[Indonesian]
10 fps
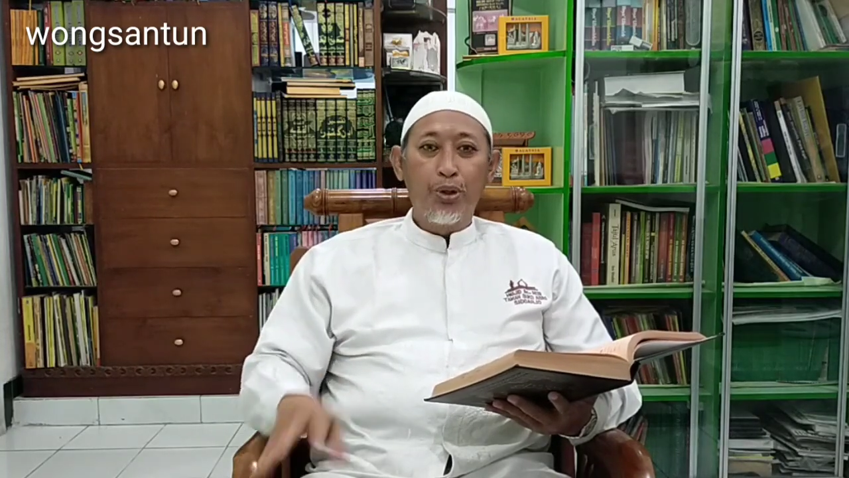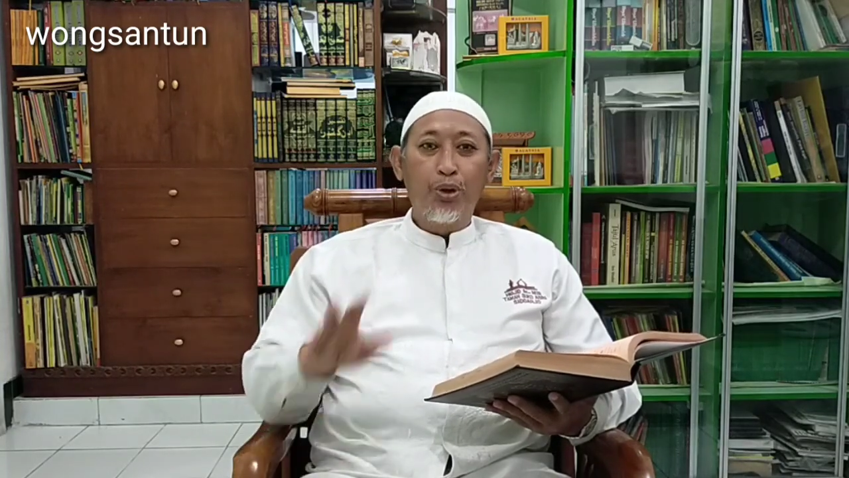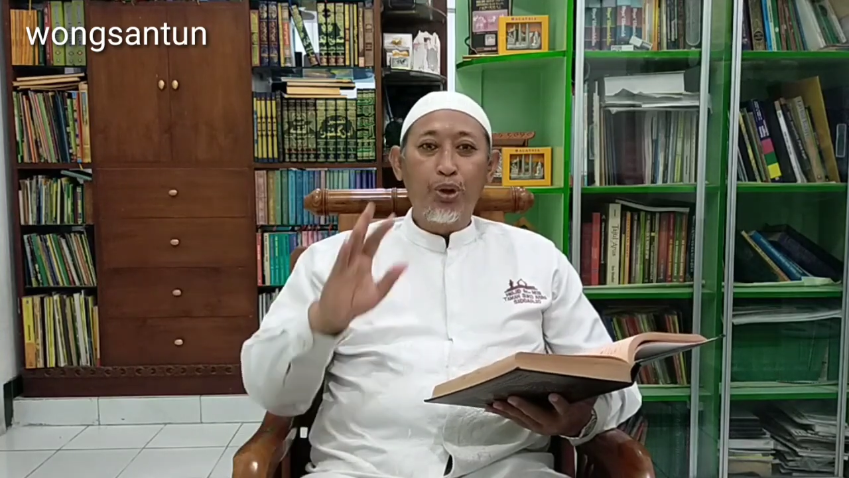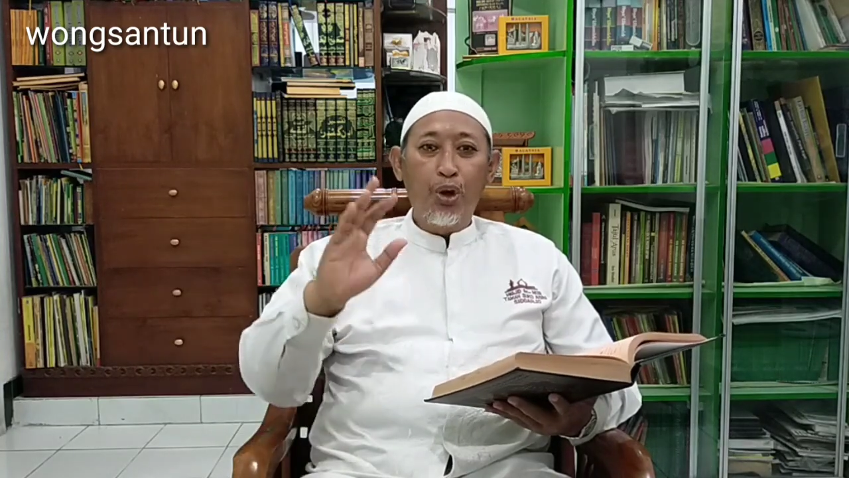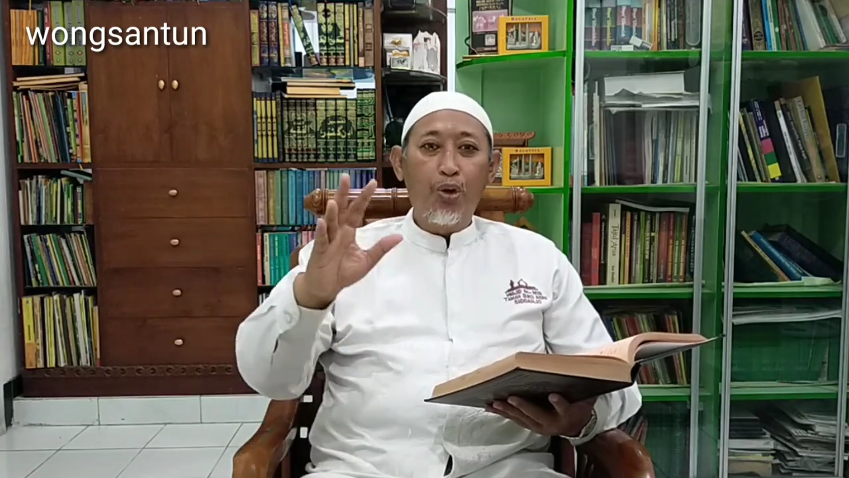
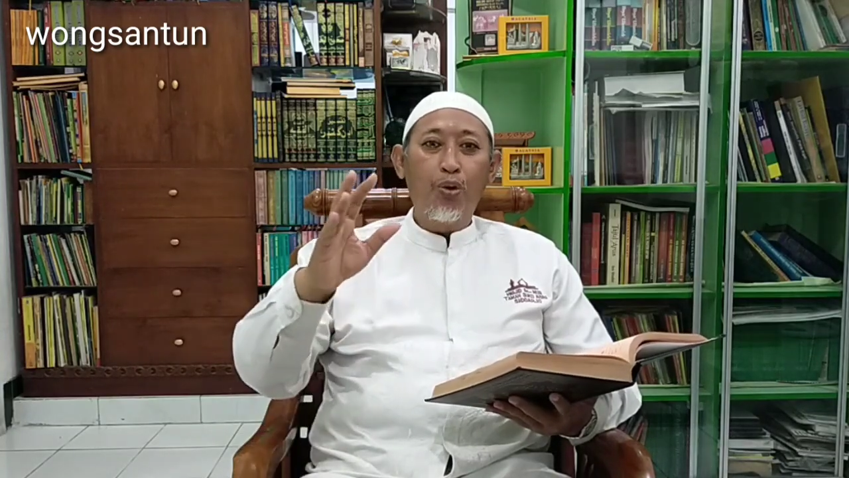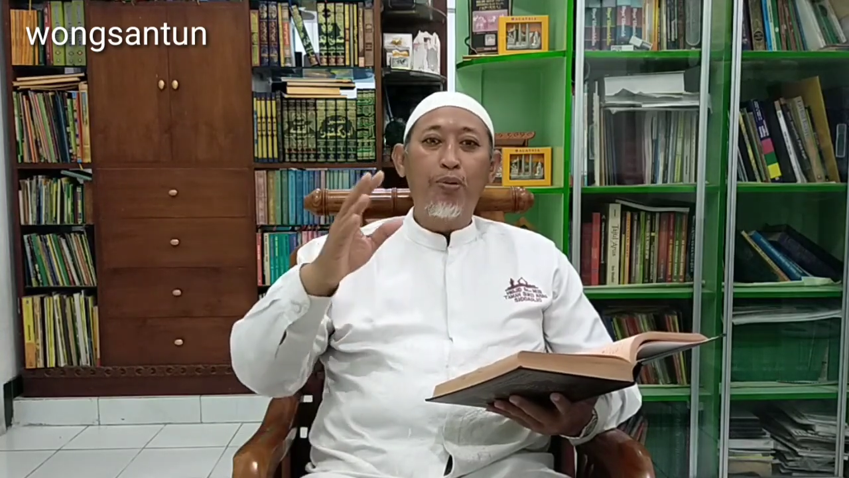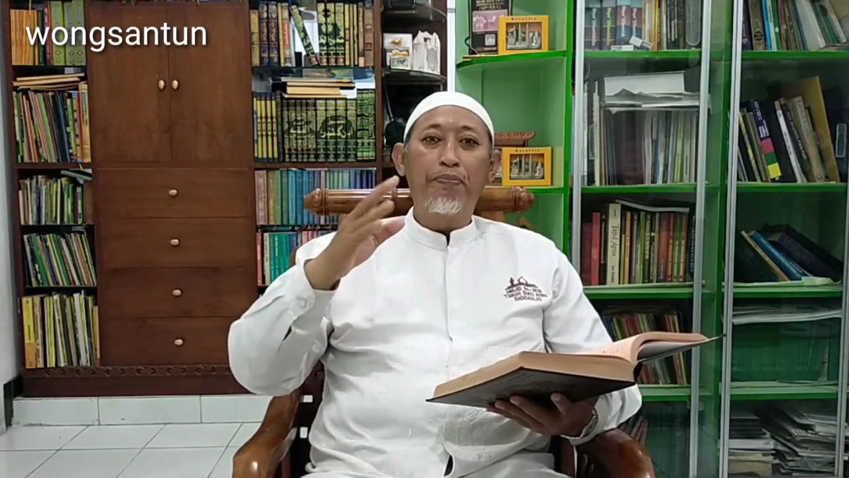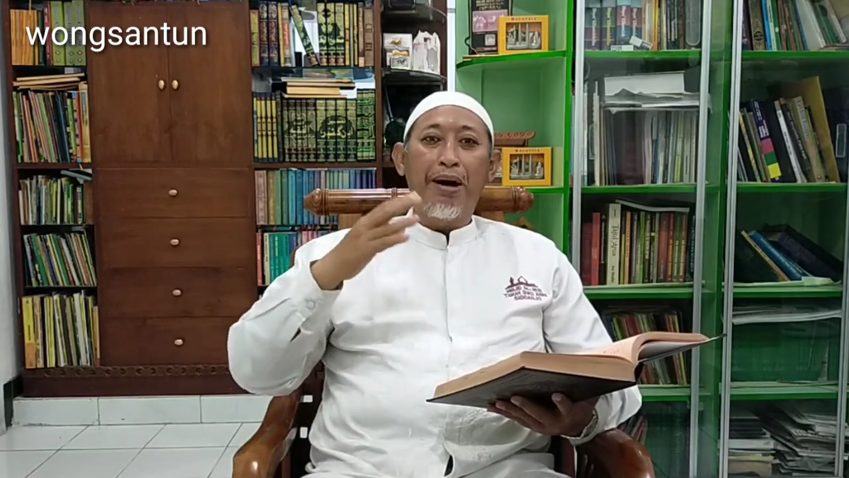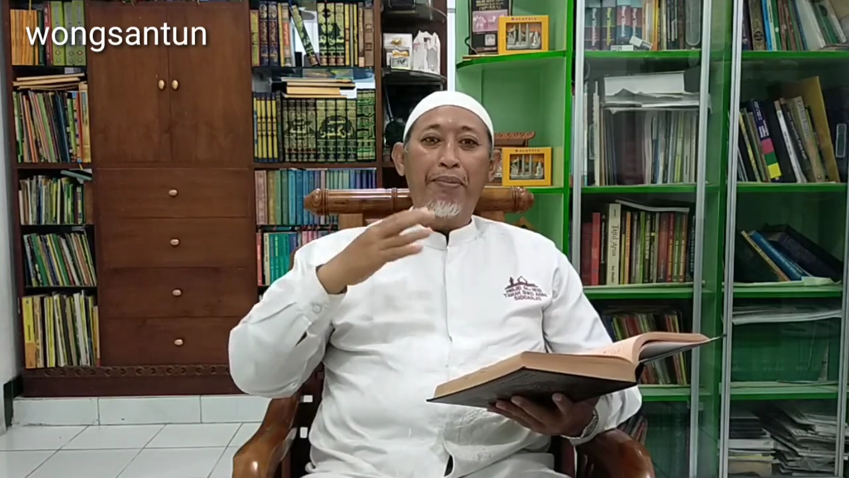Contoh
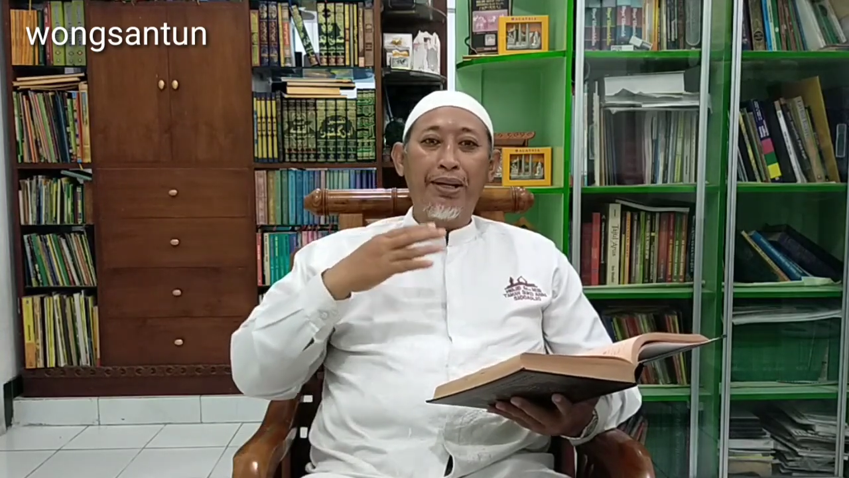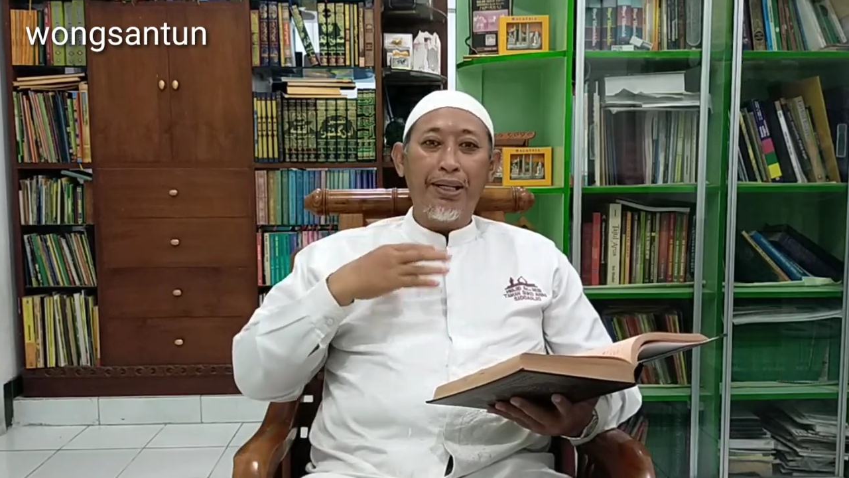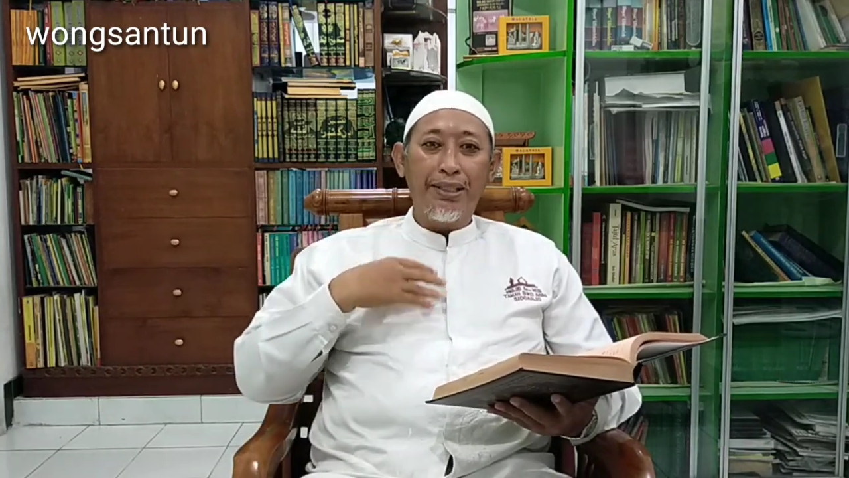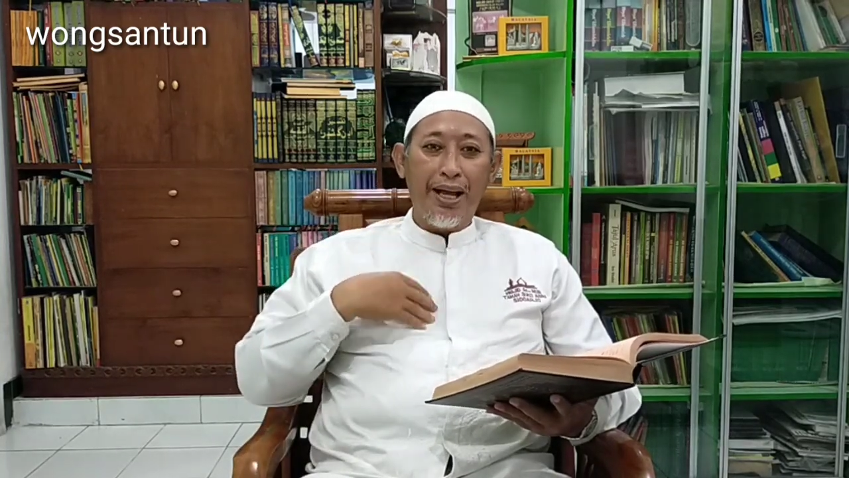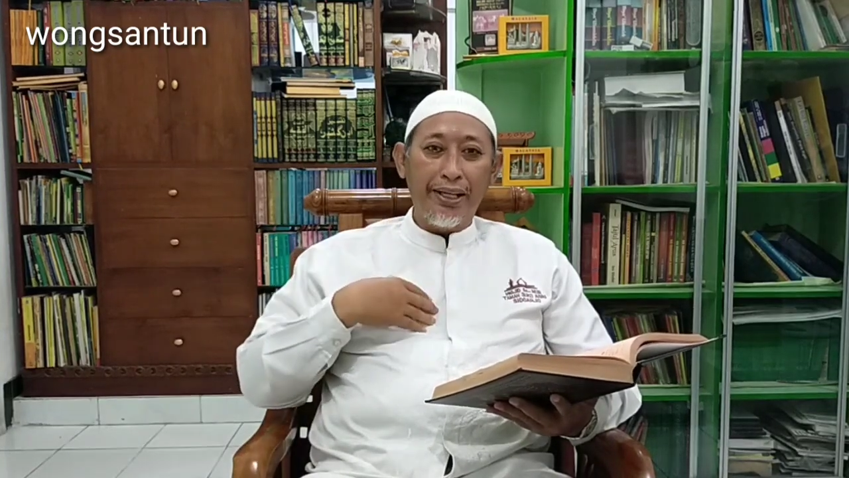
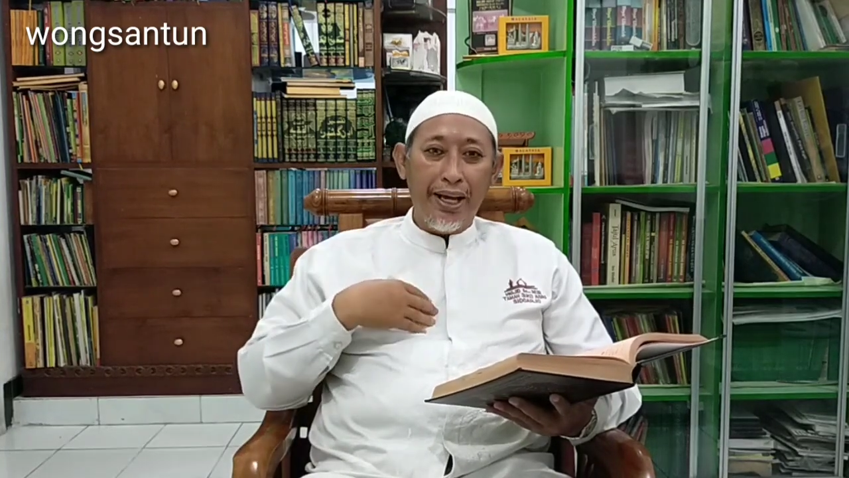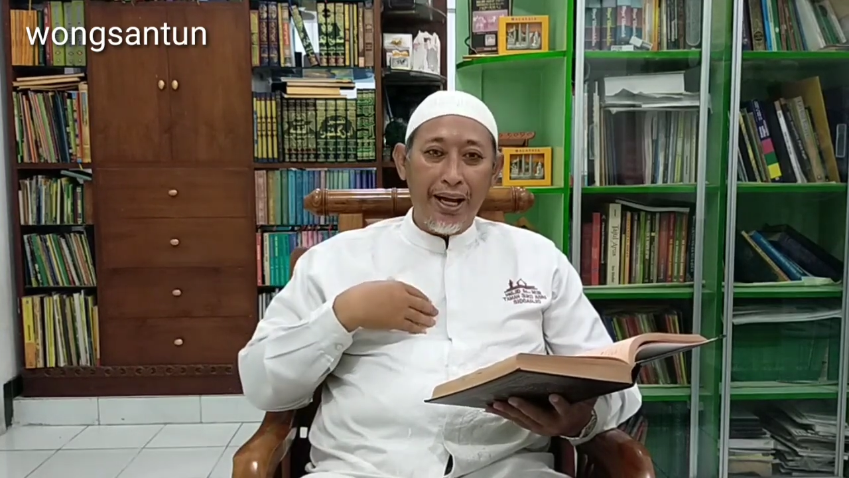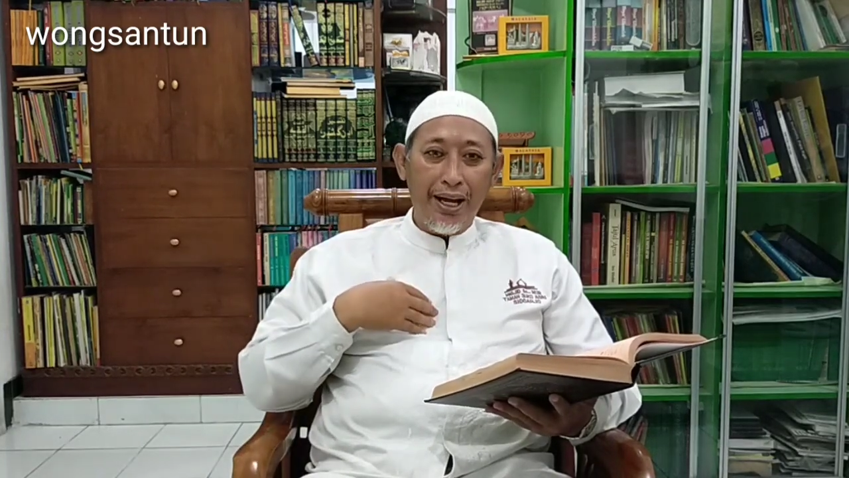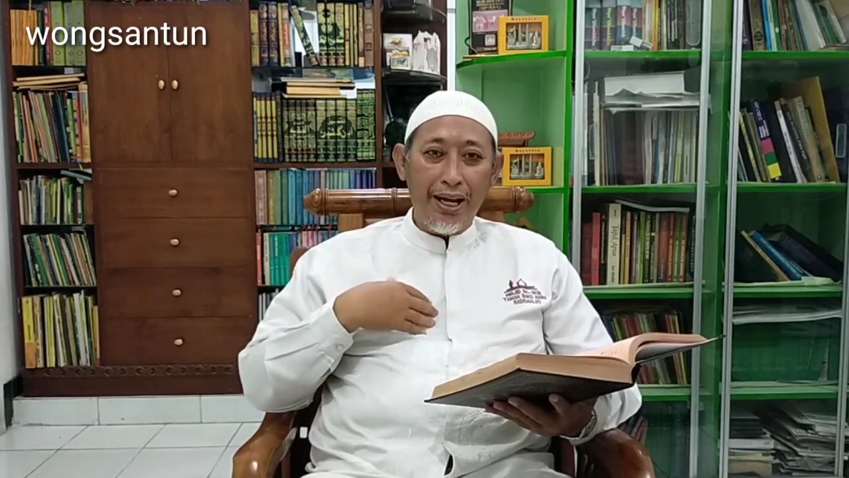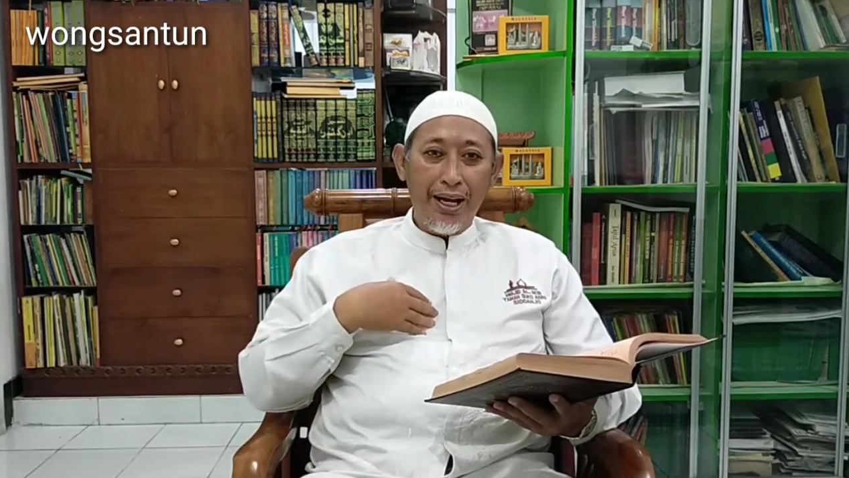umpamanya
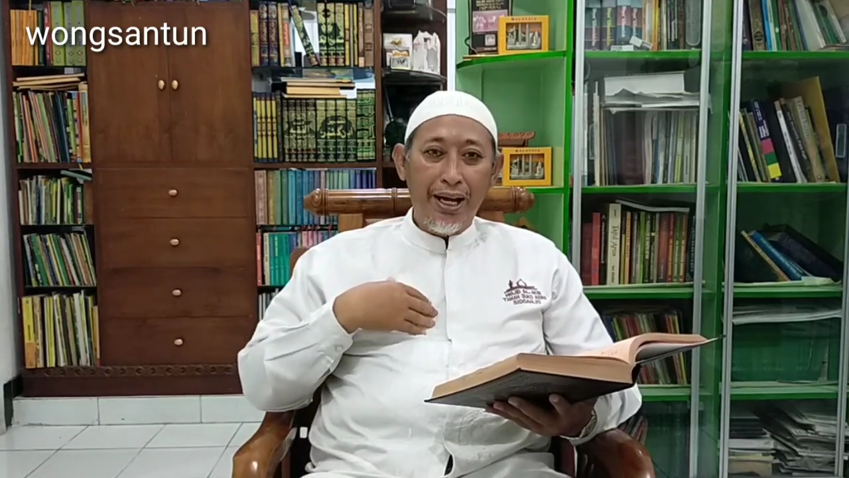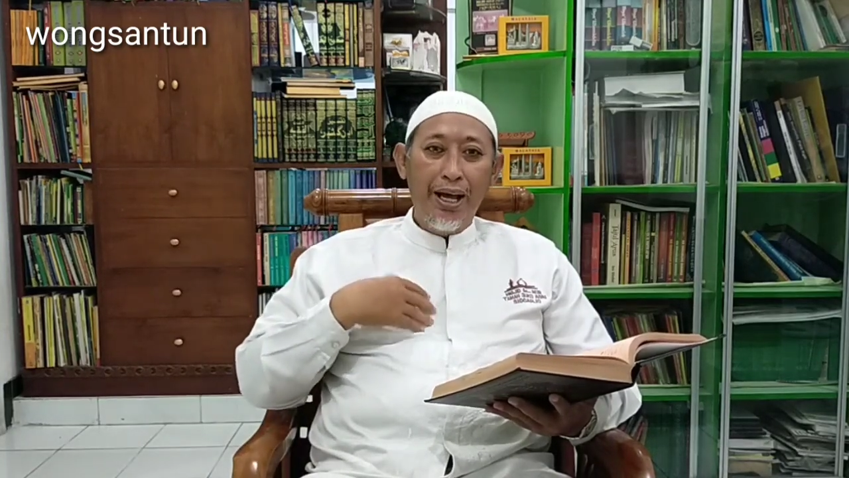saya